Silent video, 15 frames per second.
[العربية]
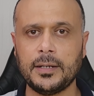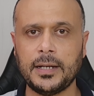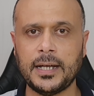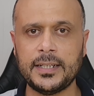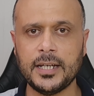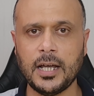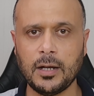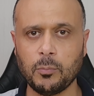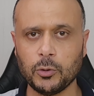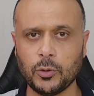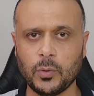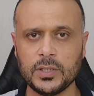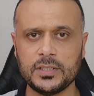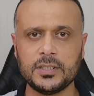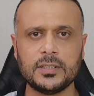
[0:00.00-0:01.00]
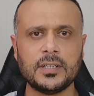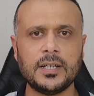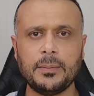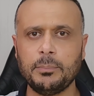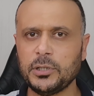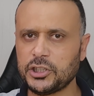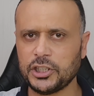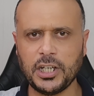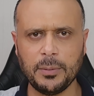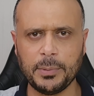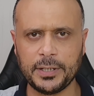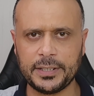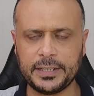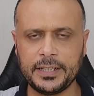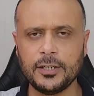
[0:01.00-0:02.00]
ادائك متوسط مش
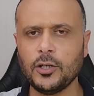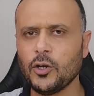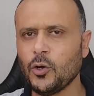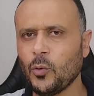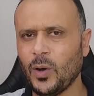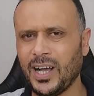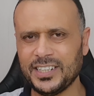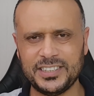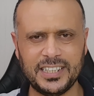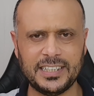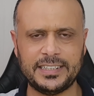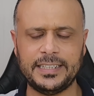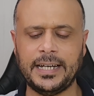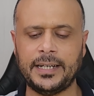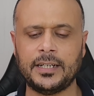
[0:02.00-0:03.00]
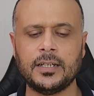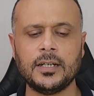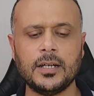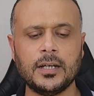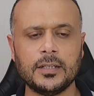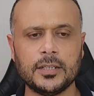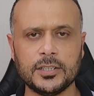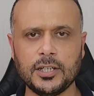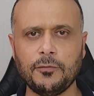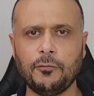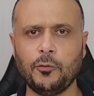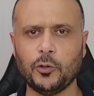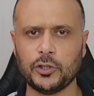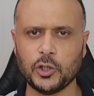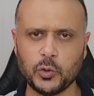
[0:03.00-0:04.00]
جيمر ثقيل وحاجات يعني
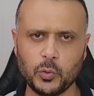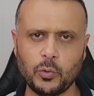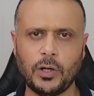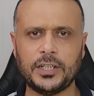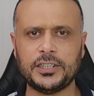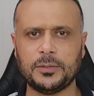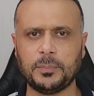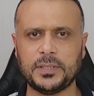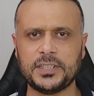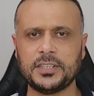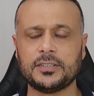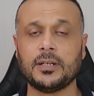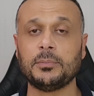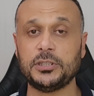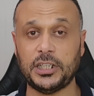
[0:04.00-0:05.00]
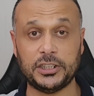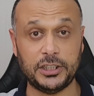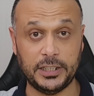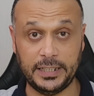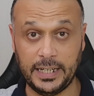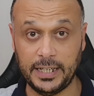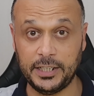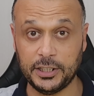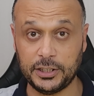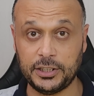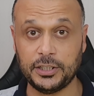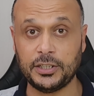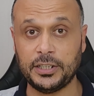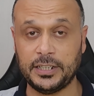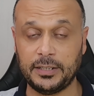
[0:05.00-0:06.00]
تصفح وتصوير حاجات بسيطة مش حاجات عالية
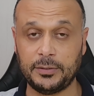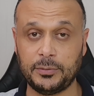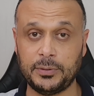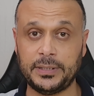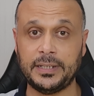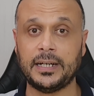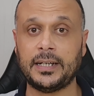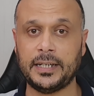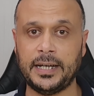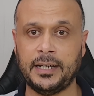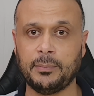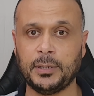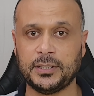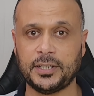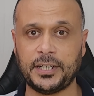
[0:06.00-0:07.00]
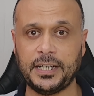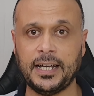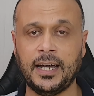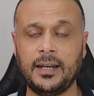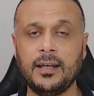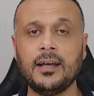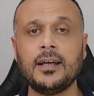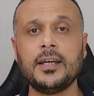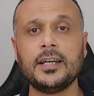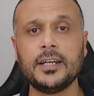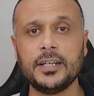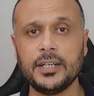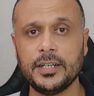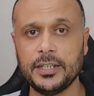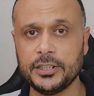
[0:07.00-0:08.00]
كتير انك يعني بطارية اعلى
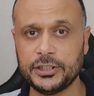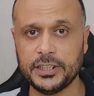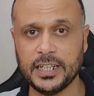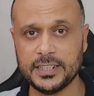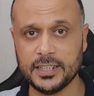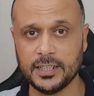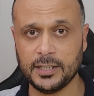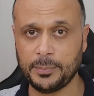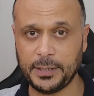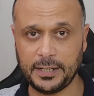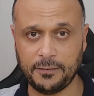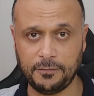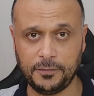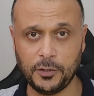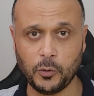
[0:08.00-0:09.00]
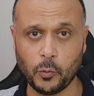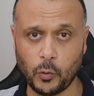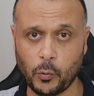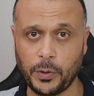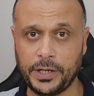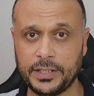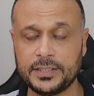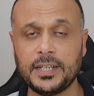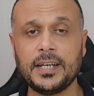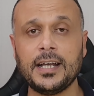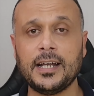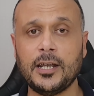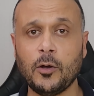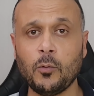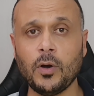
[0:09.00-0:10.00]
الجهاز هذا بكفيك وكويس
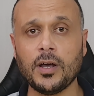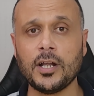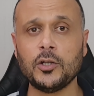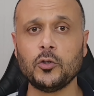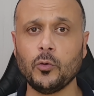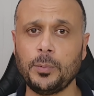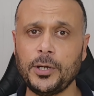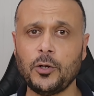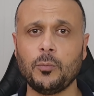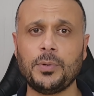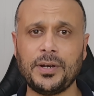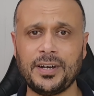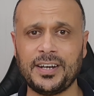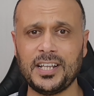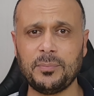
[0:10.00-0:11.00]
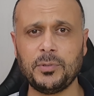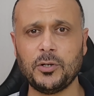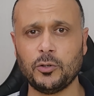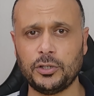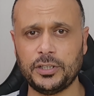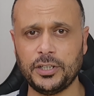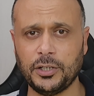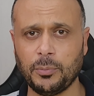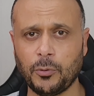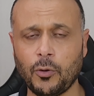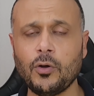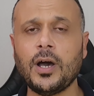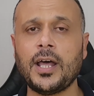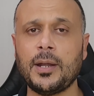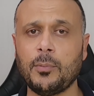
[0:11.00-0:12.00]
لو قارنته بينه وبين الريدمي نوت 10
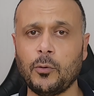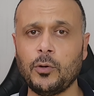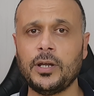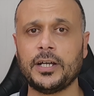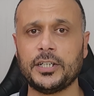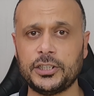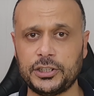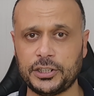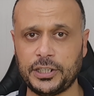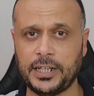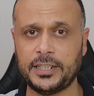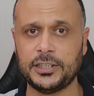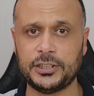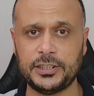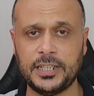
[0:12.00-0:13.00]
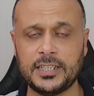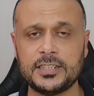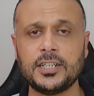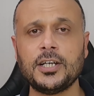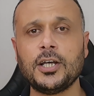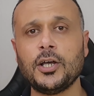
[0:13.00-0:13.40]
برو انا بقول لك اشتري هذا الجهاز